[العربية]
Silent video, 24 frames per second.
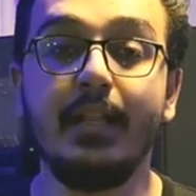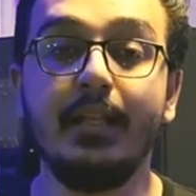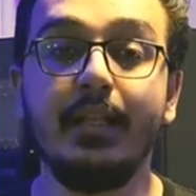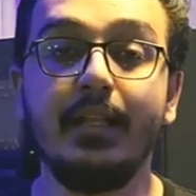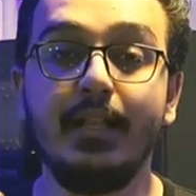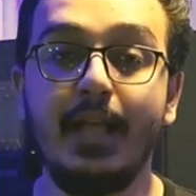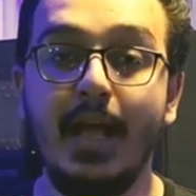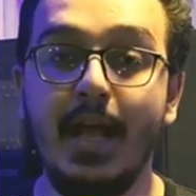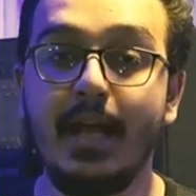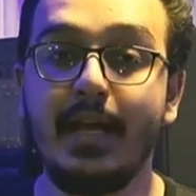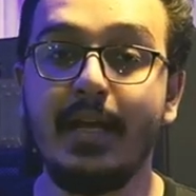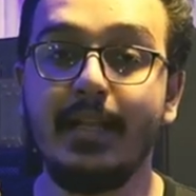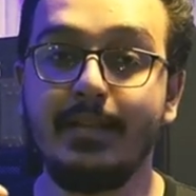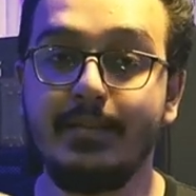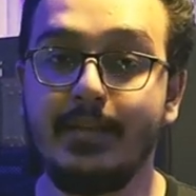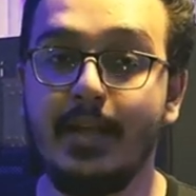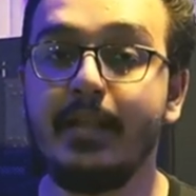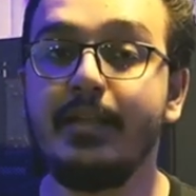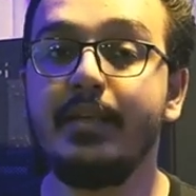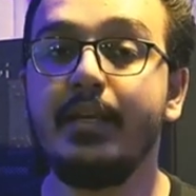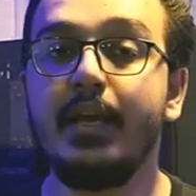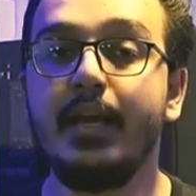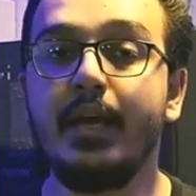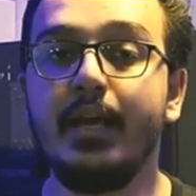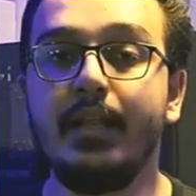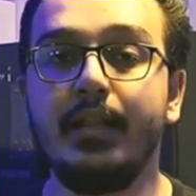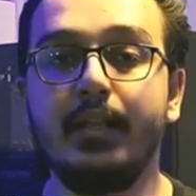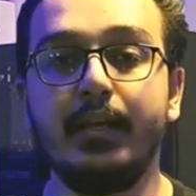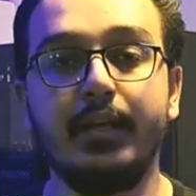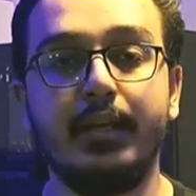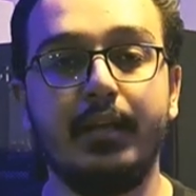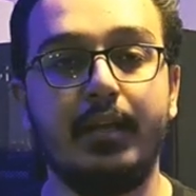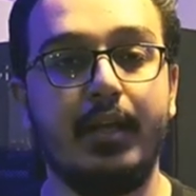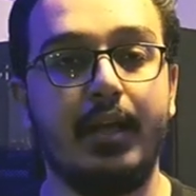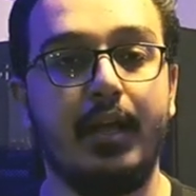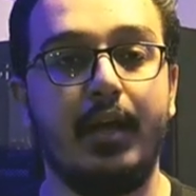للحاجة التانية
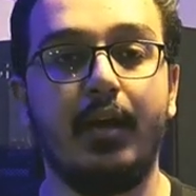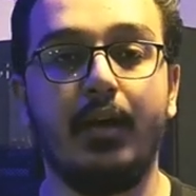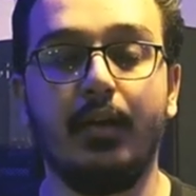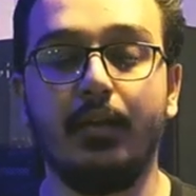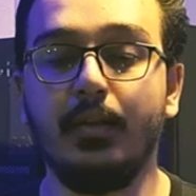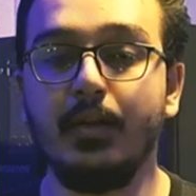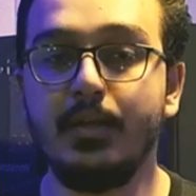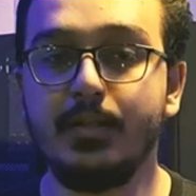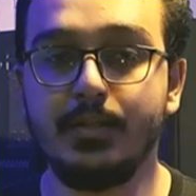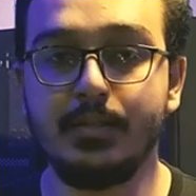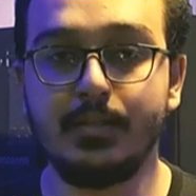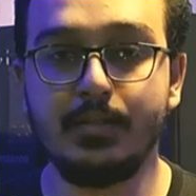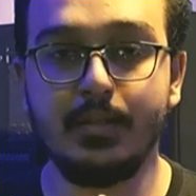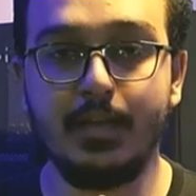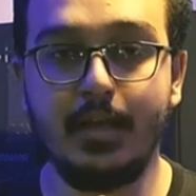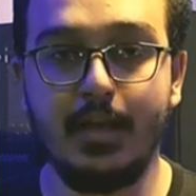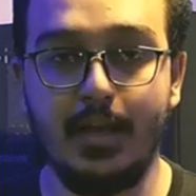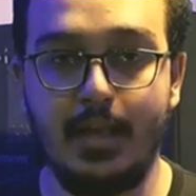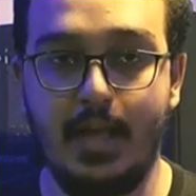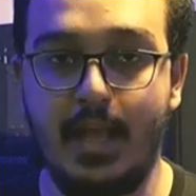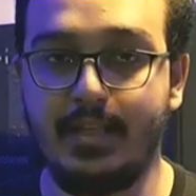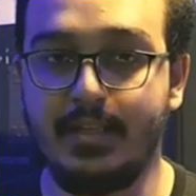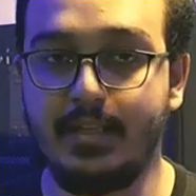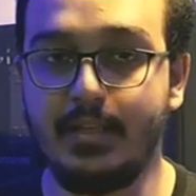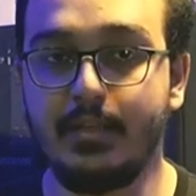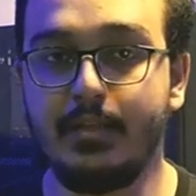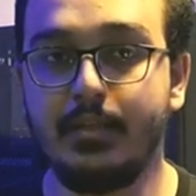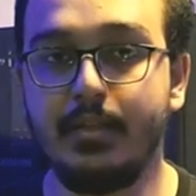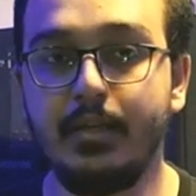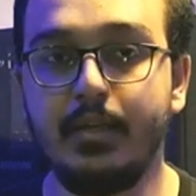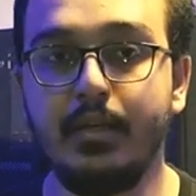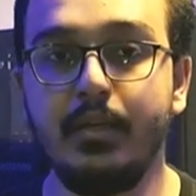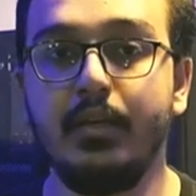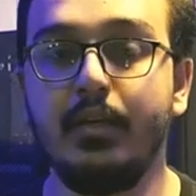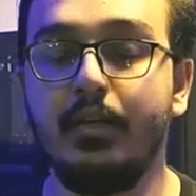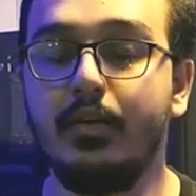اللي هي خلاص
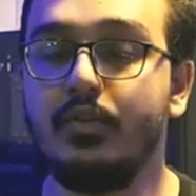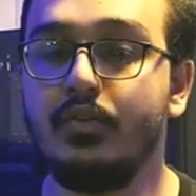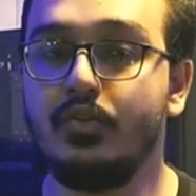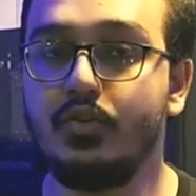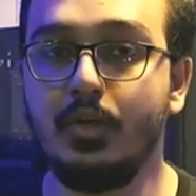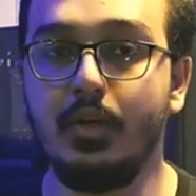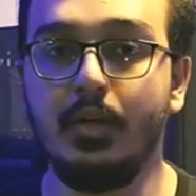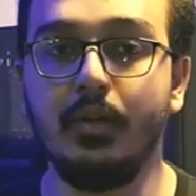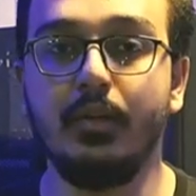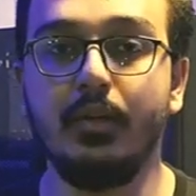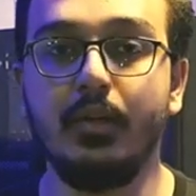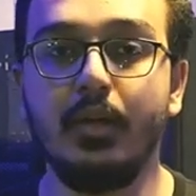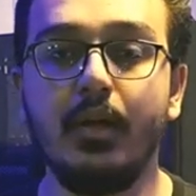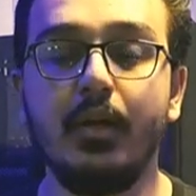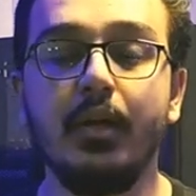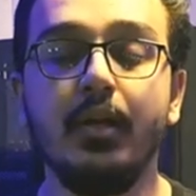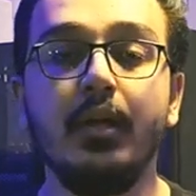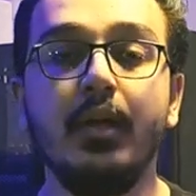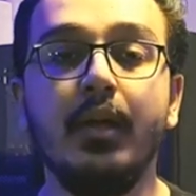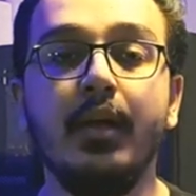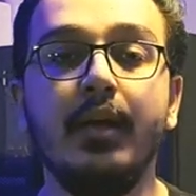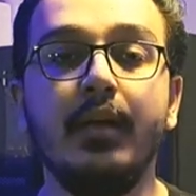هتنتهي إن شاء الله